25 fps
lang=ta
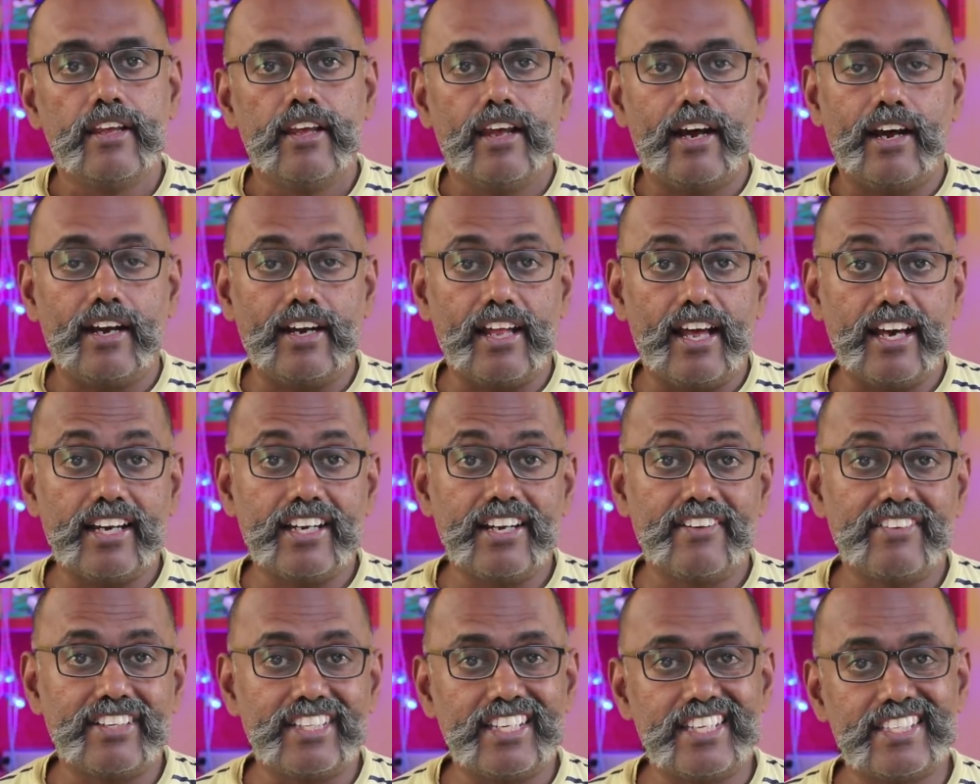ஆனால் அங்கே
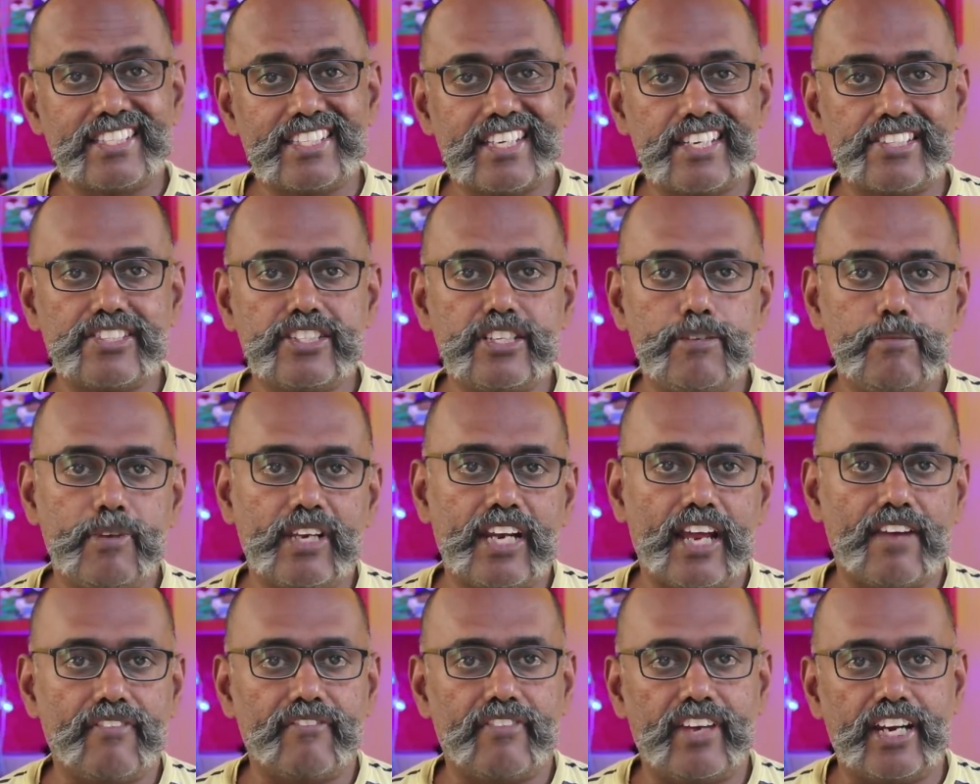வந்து சிக்ஸ் ஜிபி
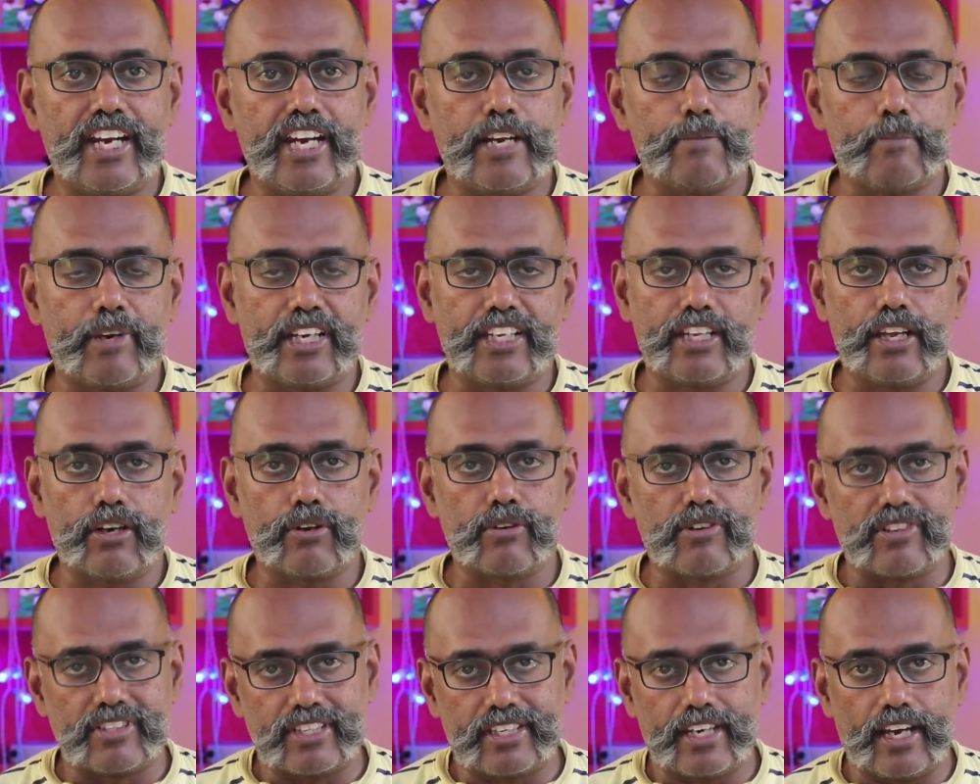ரேம் வேரியன்ட் மட்டும் தான்
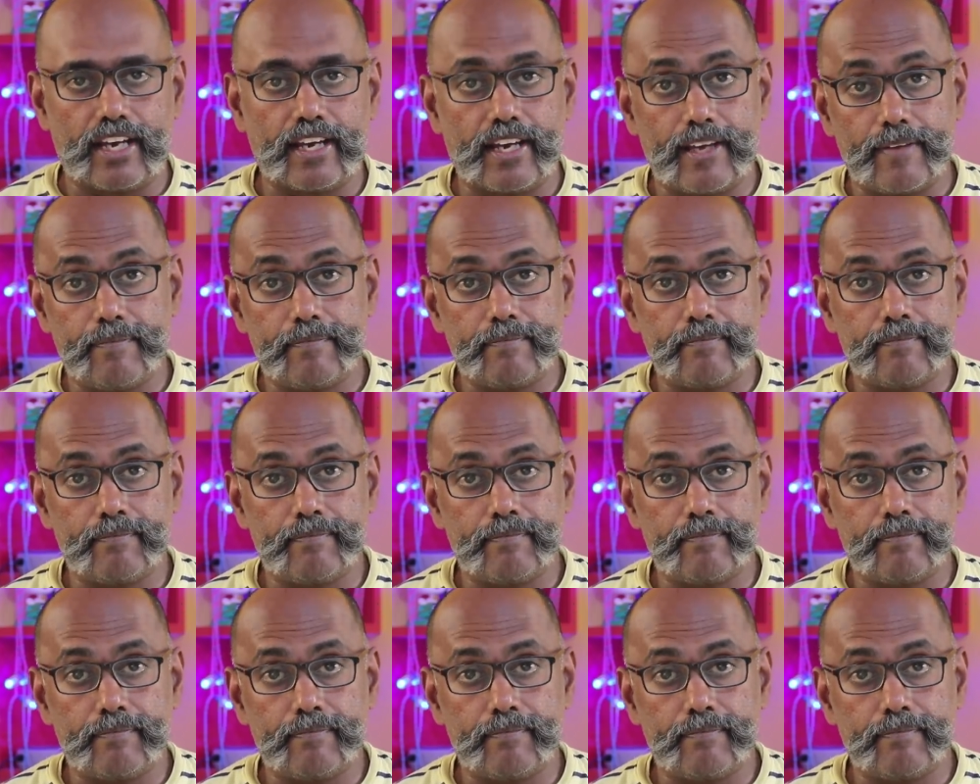கொண்டு வந்திருக்காங்க